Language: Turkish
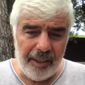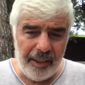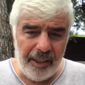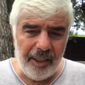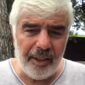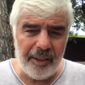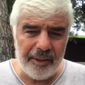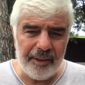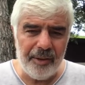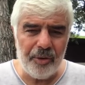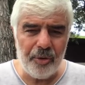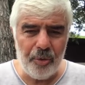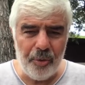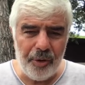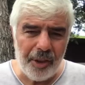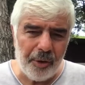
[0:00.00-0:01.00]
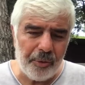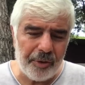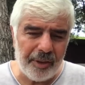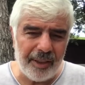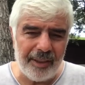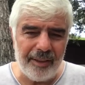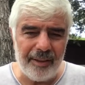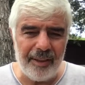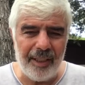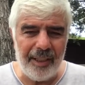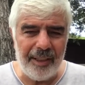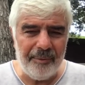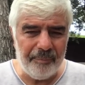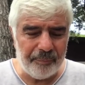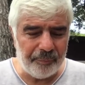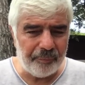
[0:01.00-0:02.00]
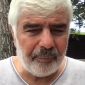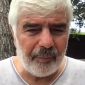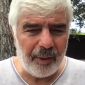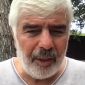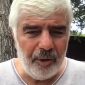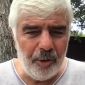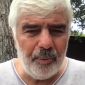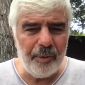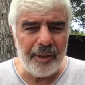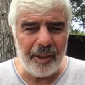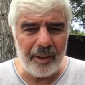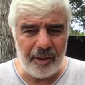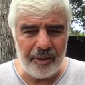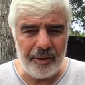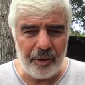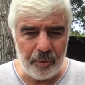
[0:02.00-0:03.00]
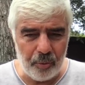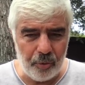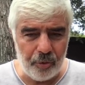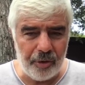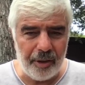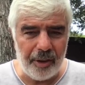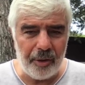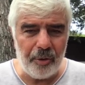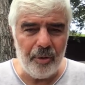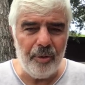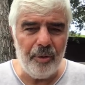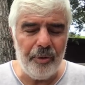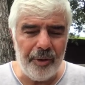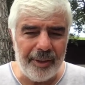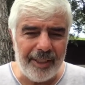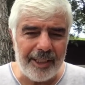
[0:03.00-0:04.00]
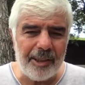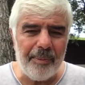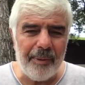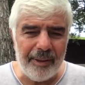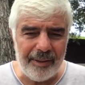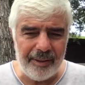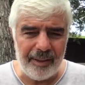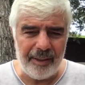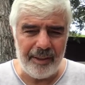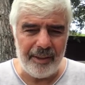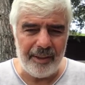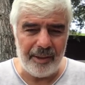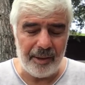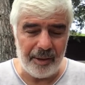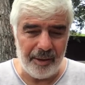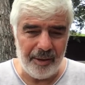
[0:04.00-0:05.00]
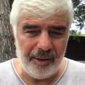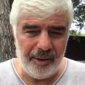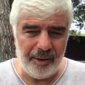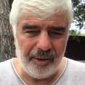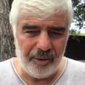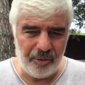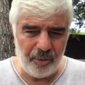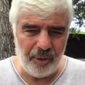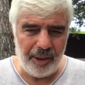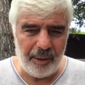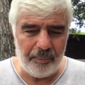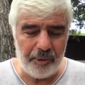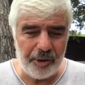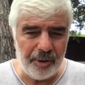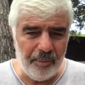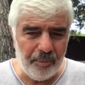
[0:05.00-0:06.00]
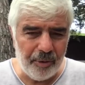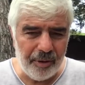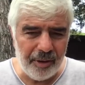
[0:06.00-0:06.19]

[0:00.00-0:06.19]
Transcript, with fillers: İran'ın Suriye üzerinden Lübnan'a kadar uzanan yolunu kesmek istediğini söylemiştim.